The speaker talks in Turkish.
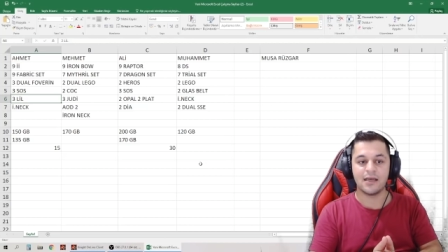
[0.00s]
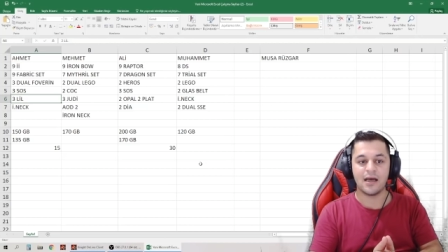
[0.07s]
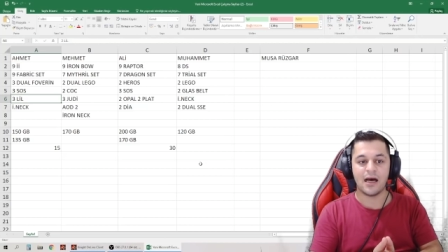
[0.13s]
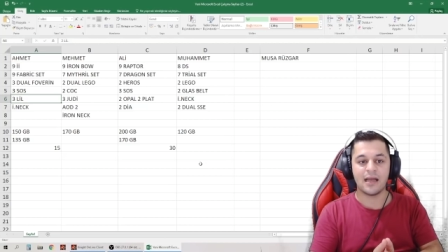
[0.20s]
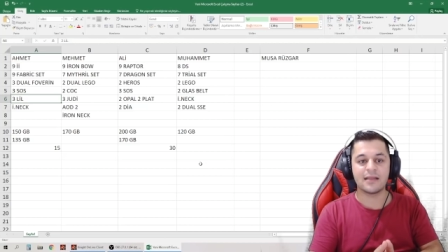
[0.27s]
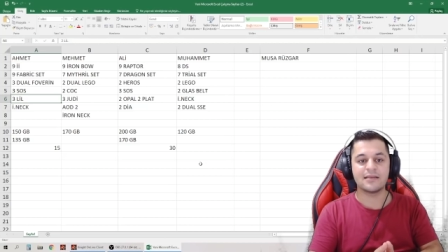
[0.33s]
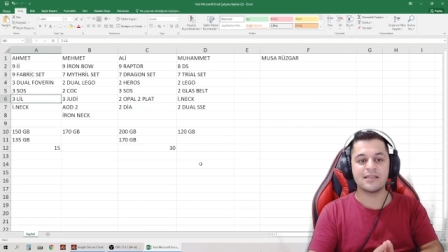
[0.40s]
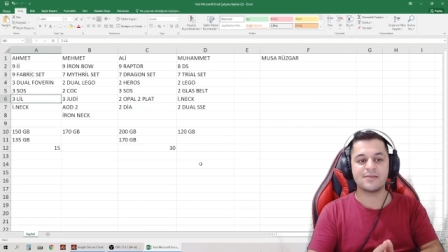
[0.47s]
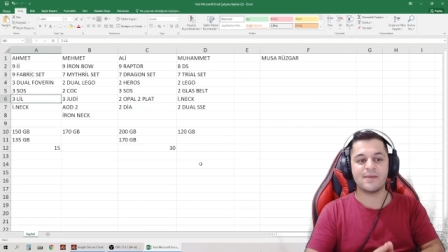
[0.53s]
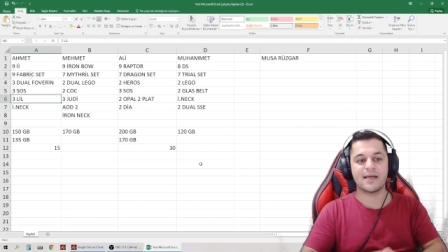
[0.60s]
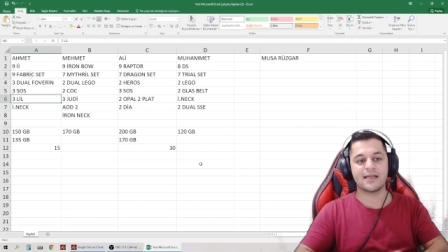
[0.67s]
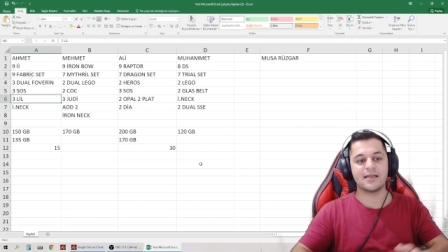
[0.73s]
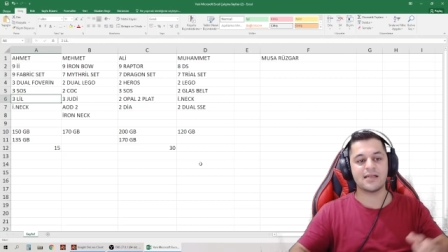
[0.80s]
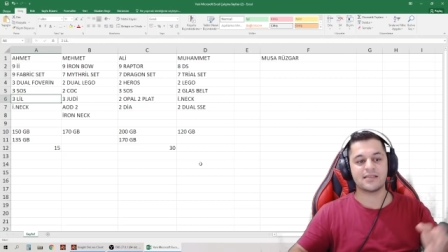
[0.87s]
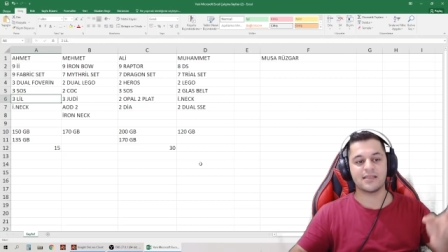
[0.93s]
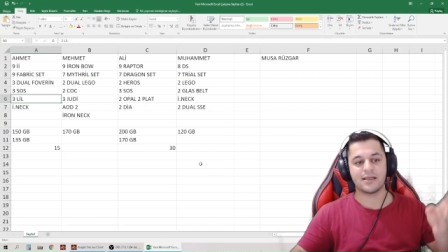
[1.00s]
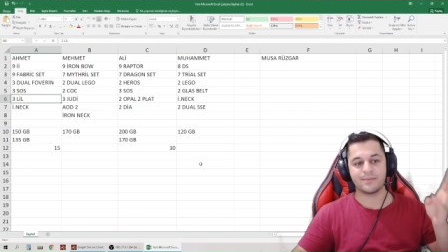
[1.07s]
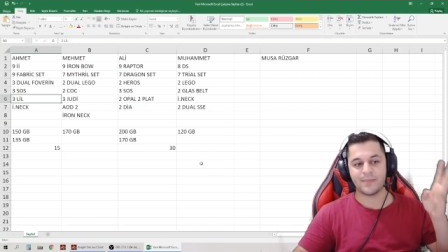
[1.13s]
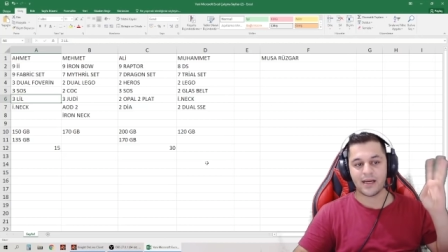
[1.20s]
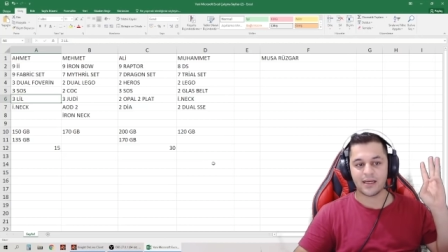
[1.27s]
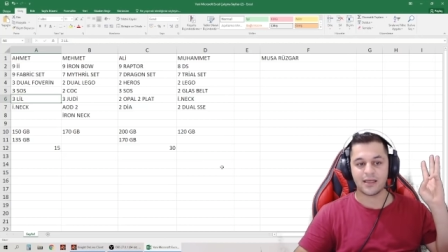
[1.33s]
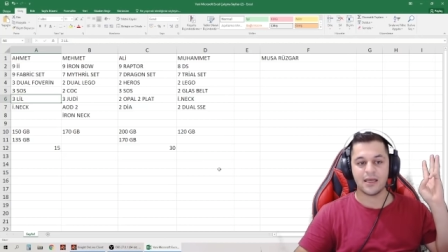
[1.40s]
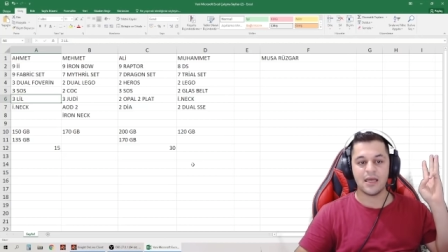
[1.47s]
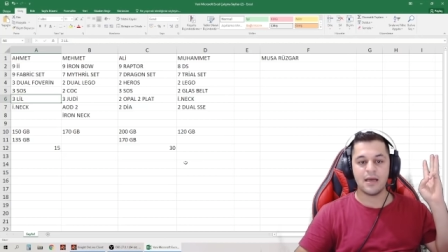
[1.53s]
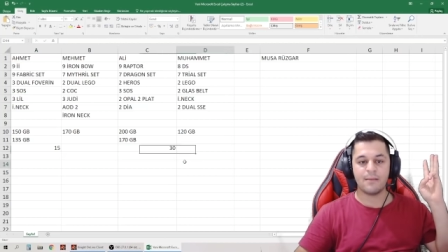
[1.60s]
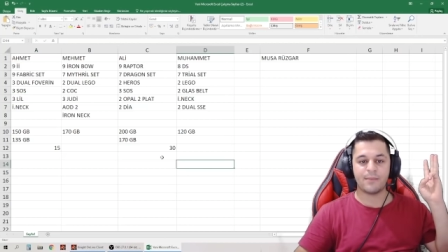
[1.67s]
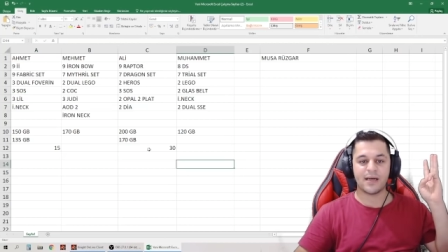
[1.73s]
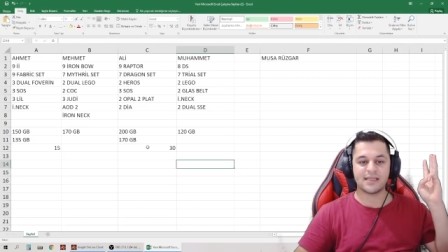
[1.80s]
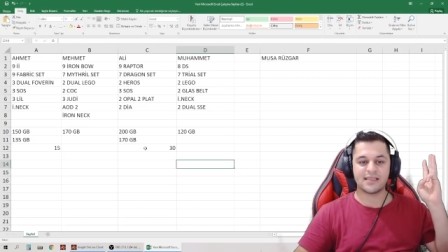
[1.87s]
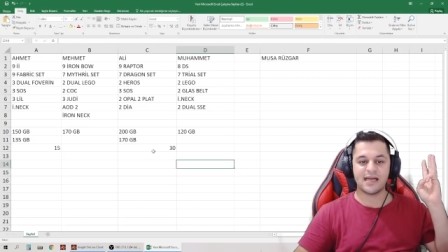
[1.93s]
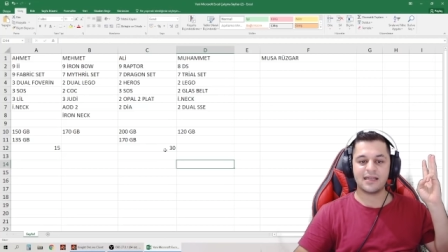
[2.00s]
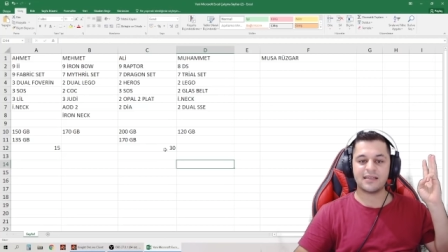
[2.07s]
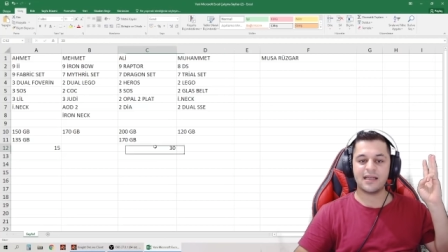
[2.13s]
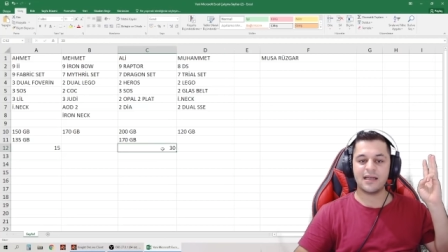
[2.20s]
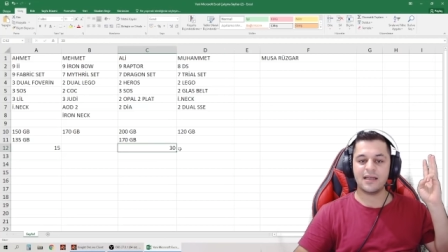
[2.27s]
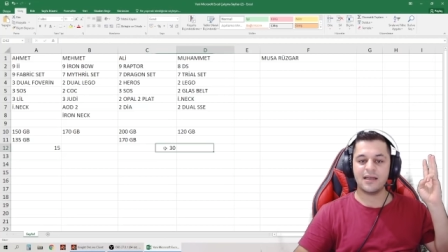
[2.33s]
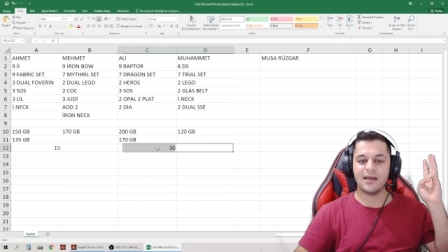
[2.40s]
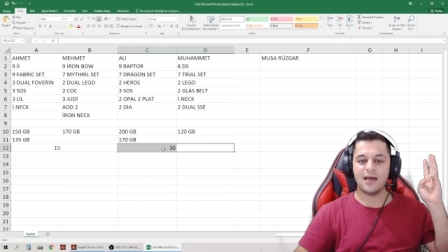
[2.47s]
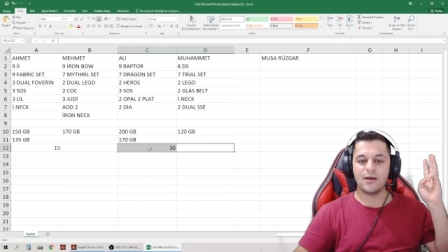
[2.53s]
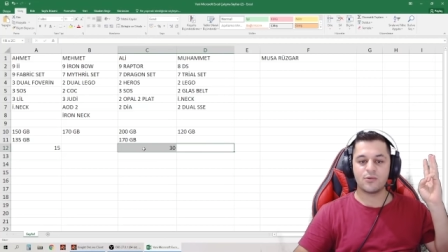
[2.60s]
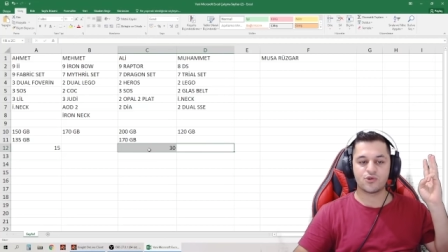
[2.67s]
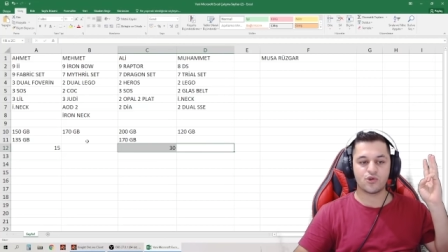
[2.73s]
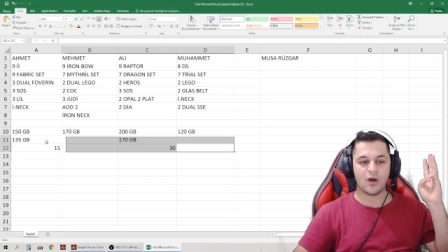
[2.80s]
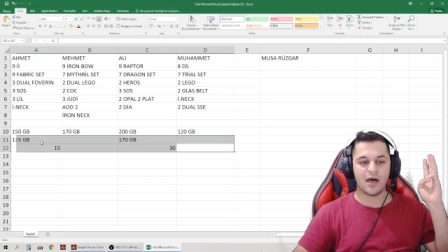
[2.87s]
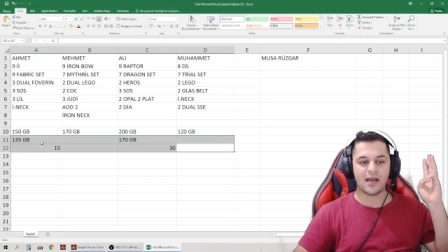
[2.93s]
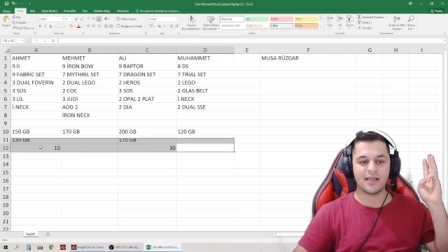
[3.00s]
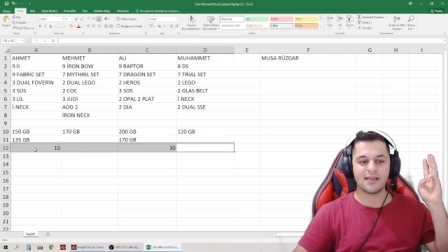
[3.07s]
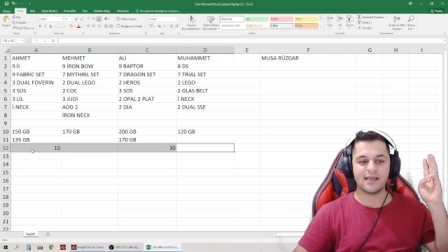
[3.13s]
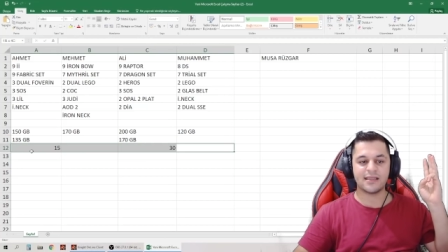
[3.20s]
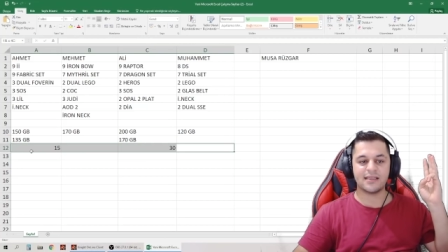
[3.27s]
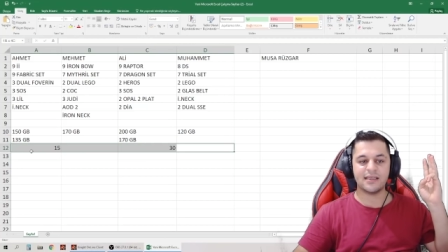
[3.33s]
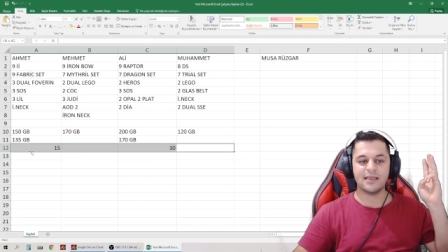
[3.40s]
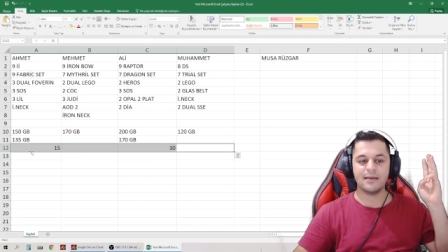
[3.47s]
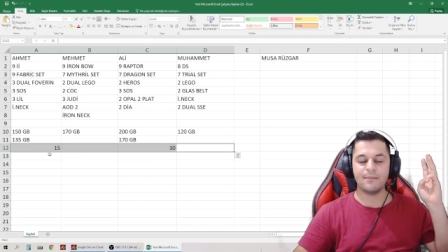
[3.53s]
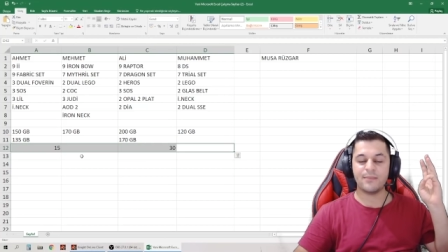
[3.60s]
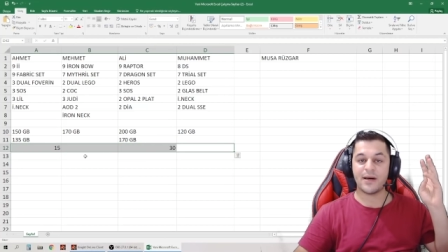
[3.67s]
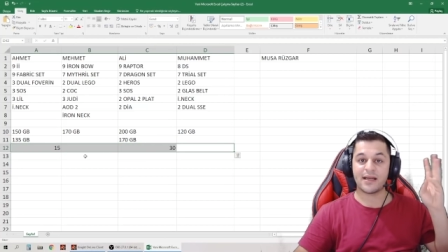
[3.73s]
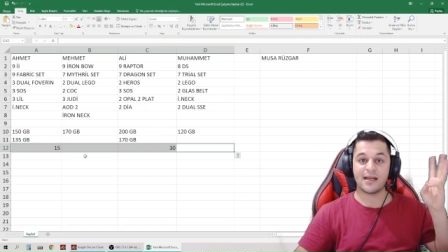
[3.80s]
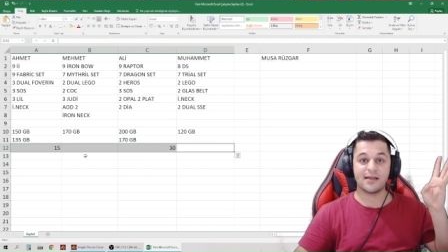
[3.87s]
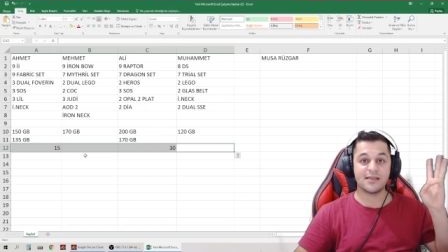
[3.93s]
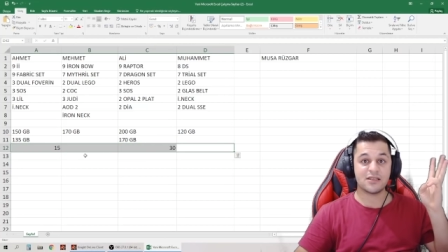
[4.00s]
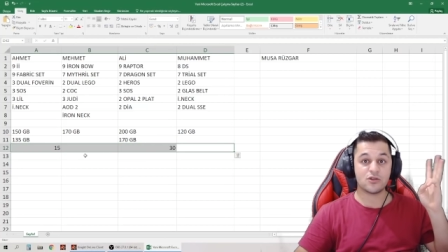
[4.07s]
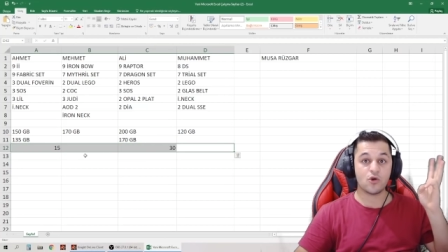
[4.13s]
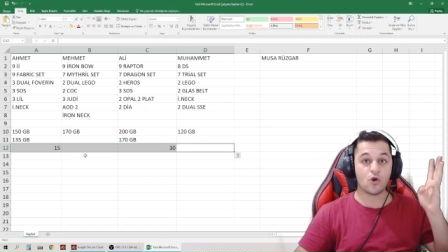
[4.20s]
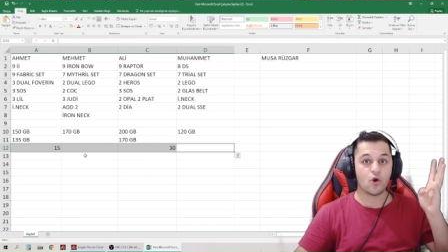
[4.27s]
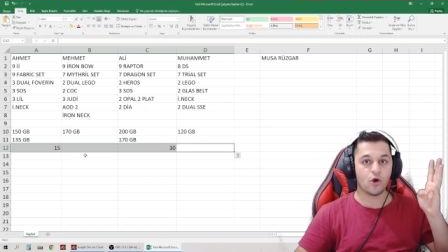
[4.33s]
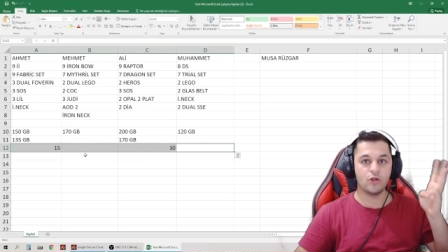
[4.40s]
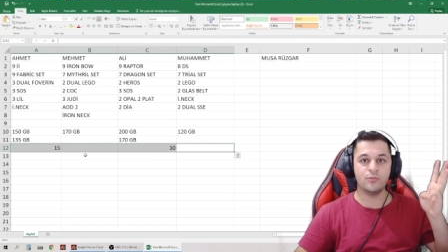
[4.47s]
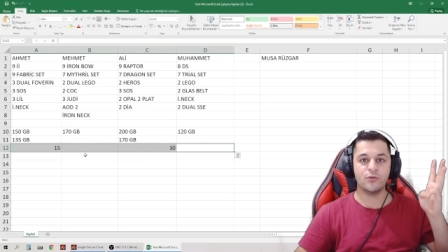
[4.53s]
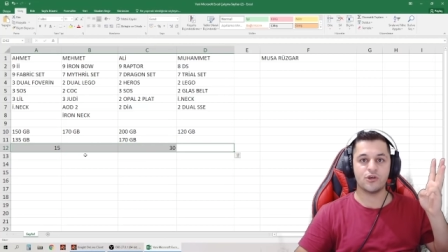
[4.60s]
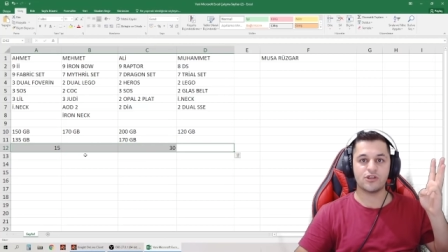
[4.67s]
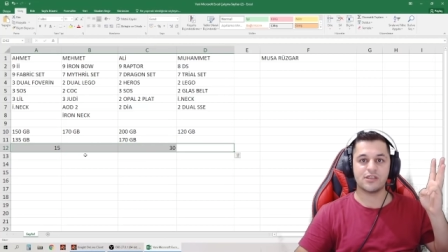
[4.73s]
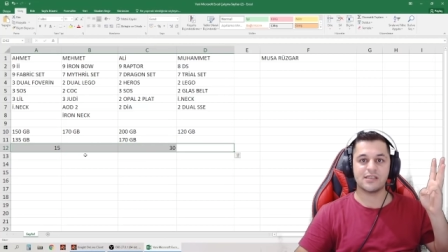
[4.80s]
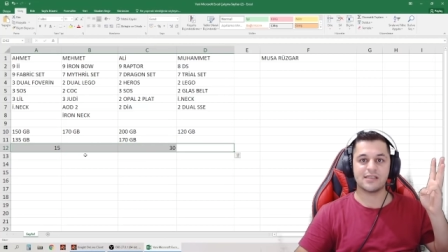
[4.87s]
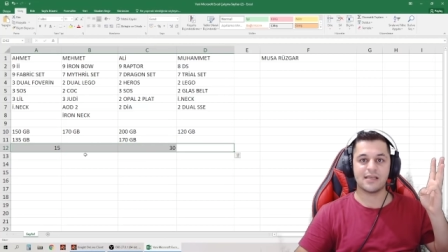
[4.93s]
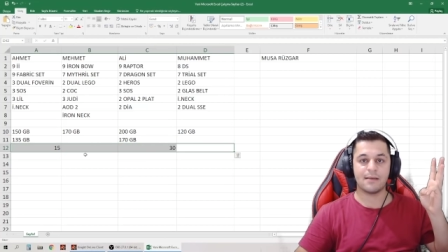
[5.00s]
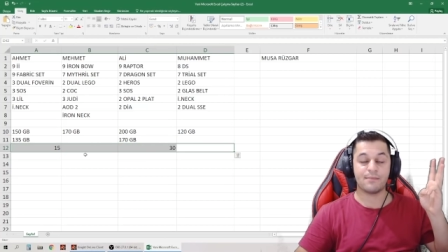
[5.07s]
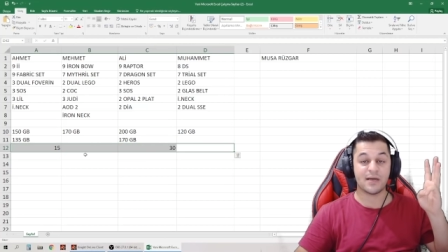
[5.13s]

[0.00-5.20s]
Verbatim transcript: Anladınız mı arkadaşlar? Bak pazarda şu aradaki paranız yok olmuyor sizden.